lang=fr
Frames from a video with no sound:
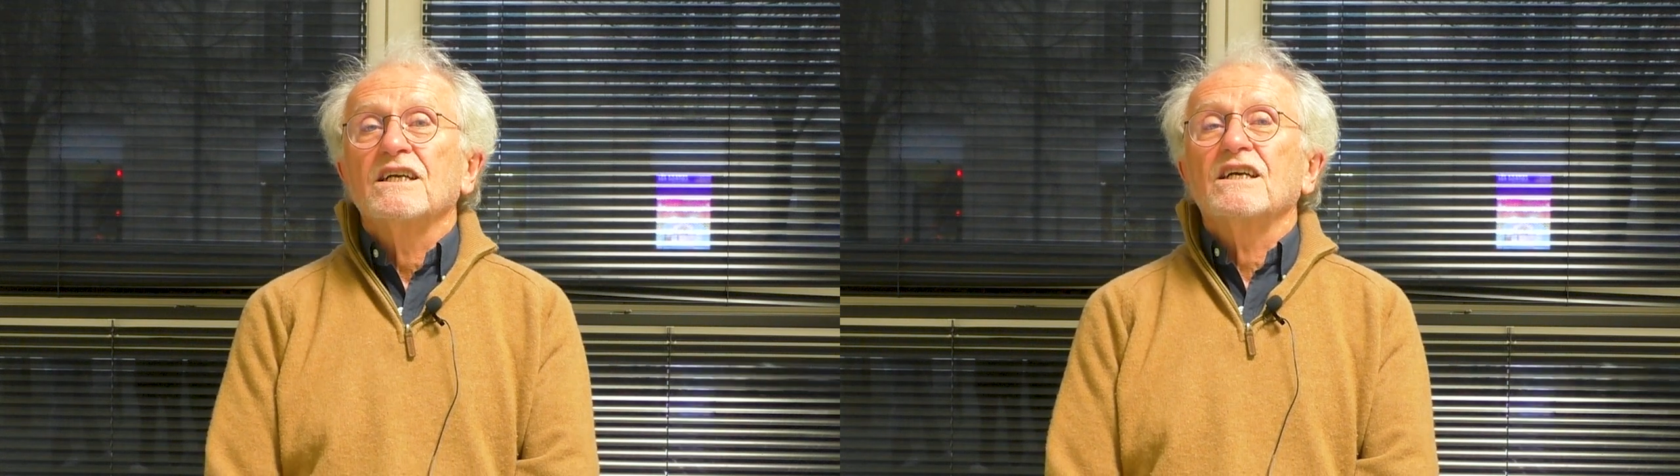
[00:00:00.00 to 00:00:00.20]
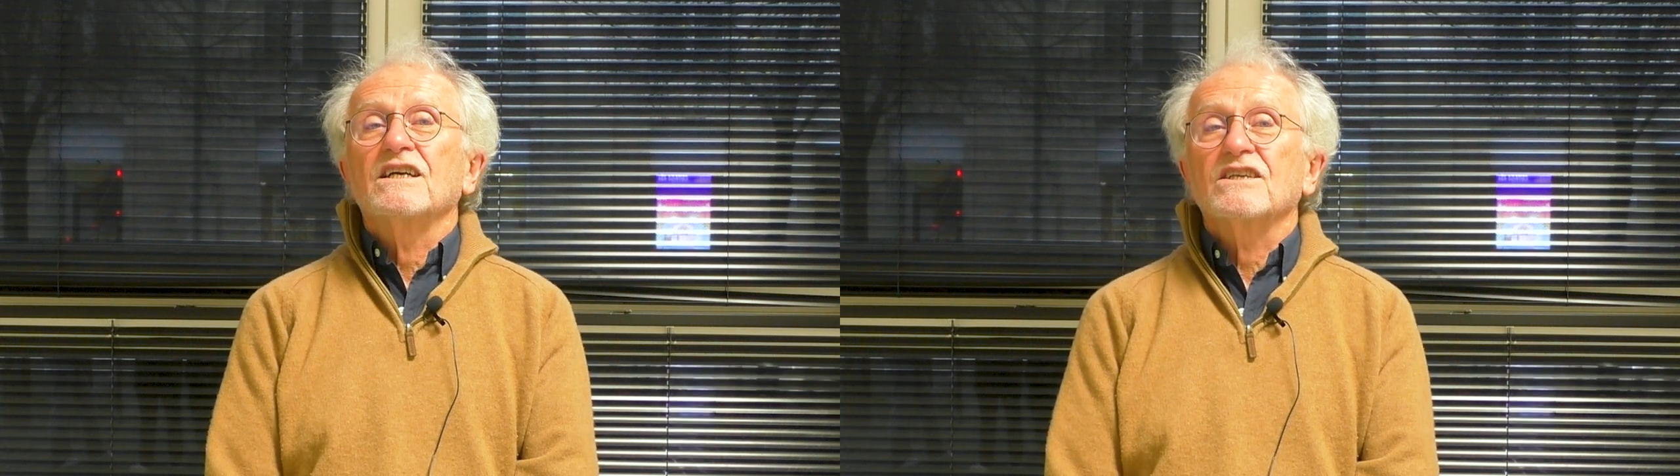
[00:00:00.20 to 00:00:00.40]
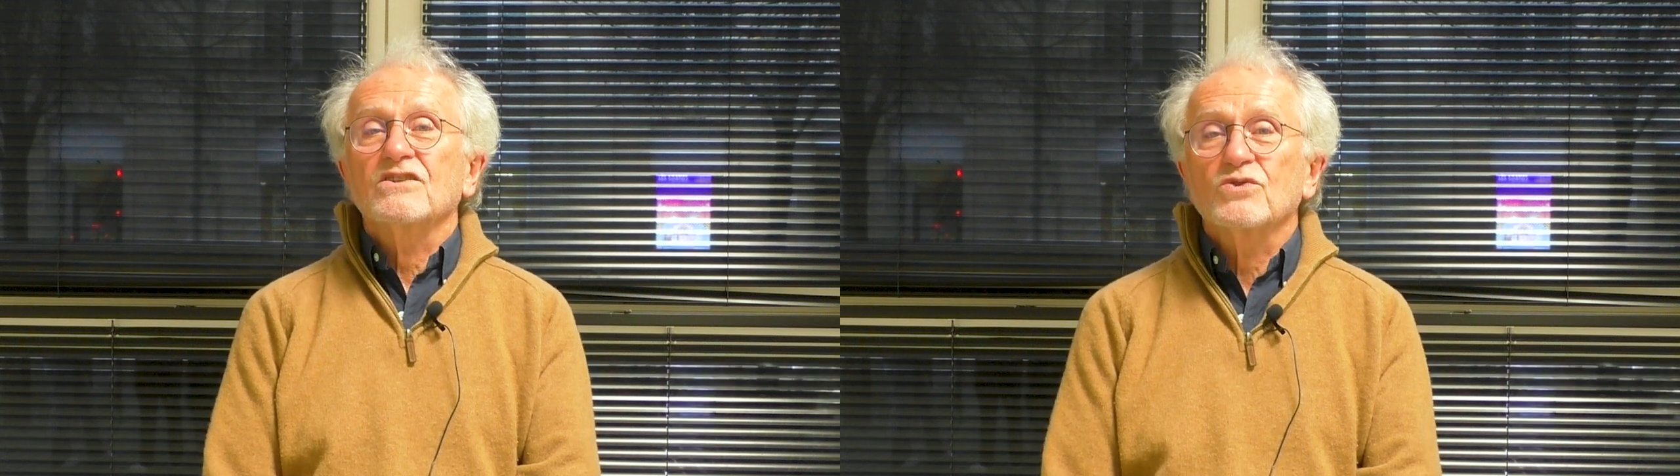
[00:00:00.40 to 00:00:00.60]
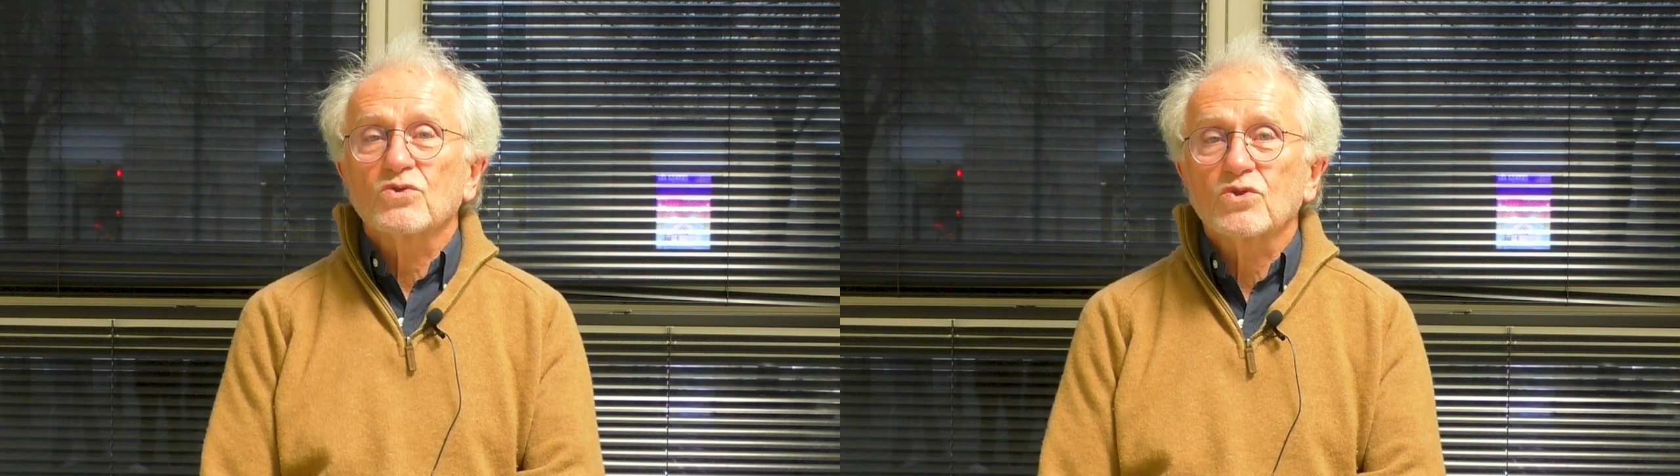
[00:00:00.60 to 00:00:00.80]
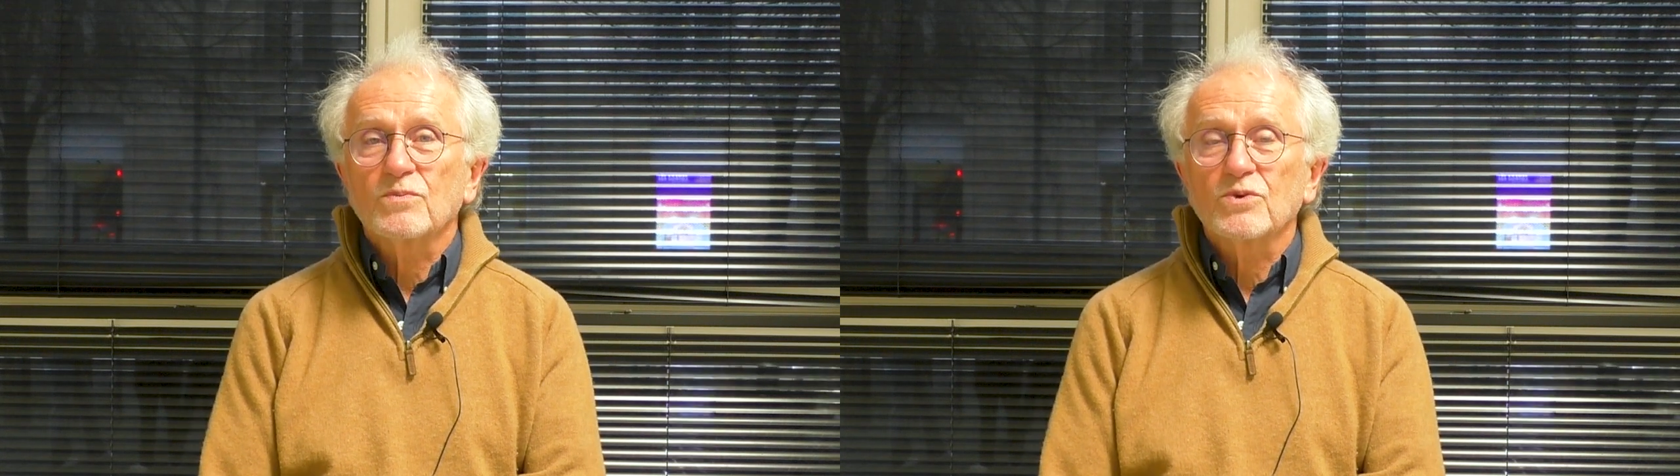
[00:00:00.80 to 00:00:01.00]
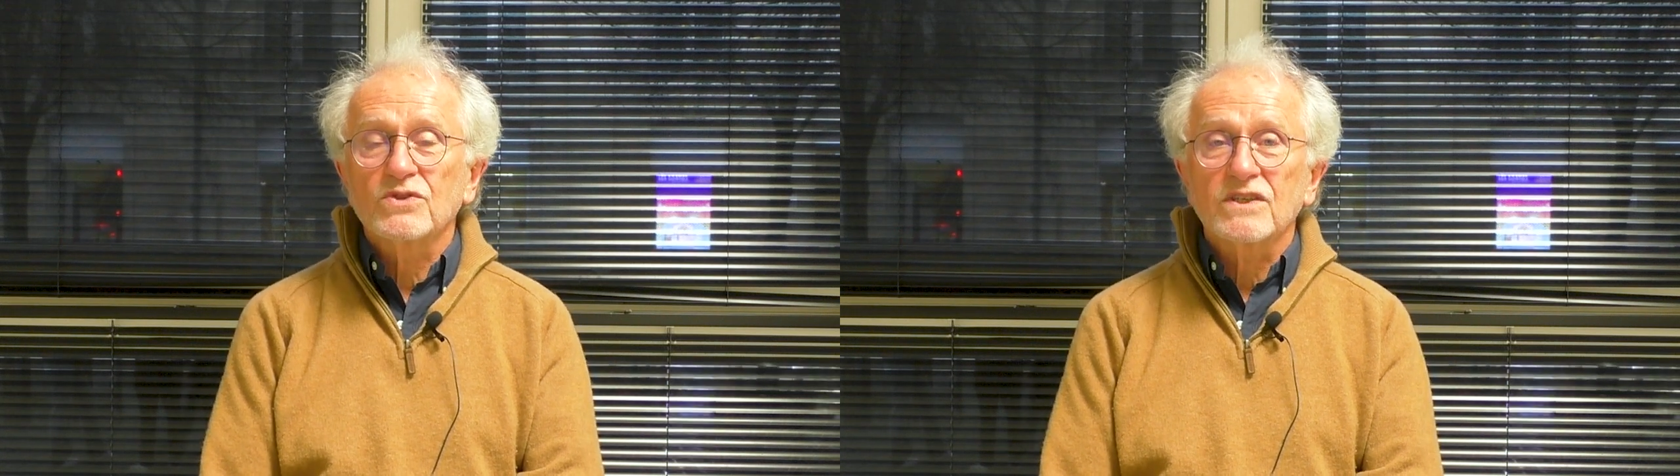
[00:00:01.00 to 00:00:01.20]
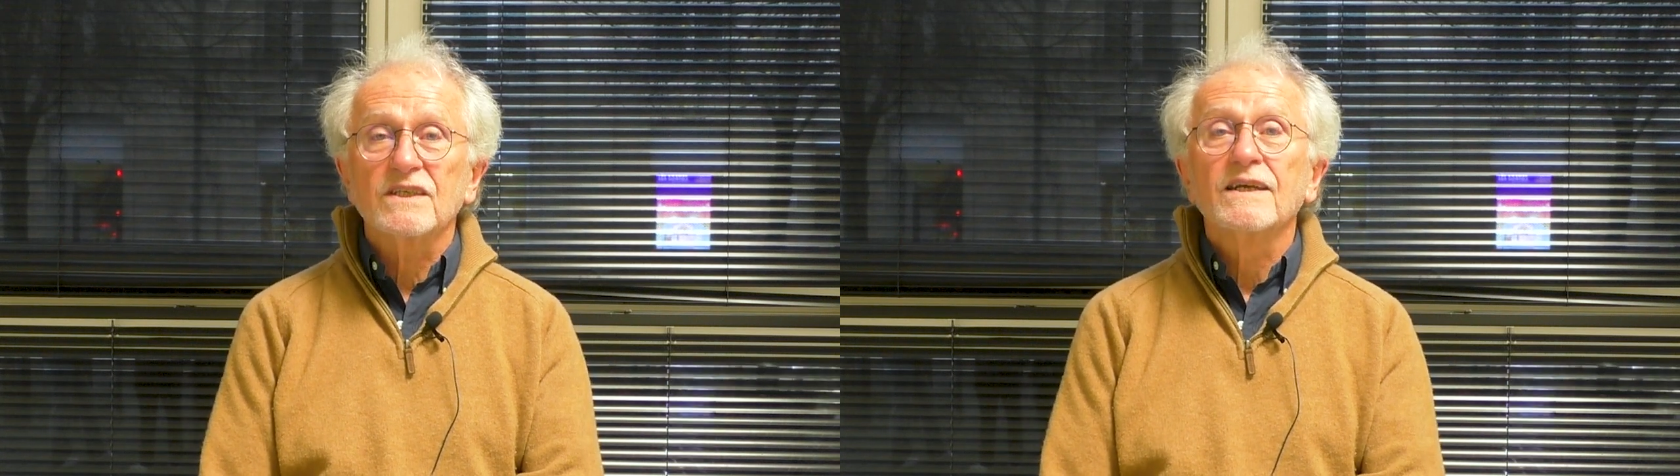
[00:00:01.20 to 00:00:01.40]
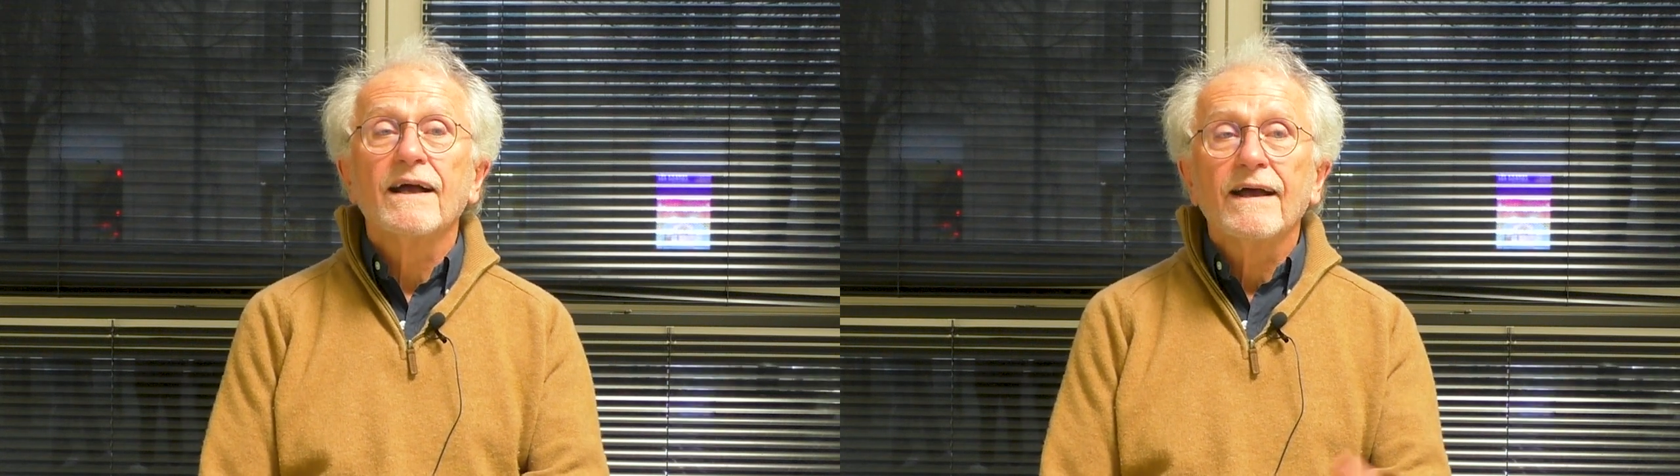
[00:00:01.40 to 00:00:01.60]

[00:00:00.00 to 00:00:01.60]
Et la question se pose, c'est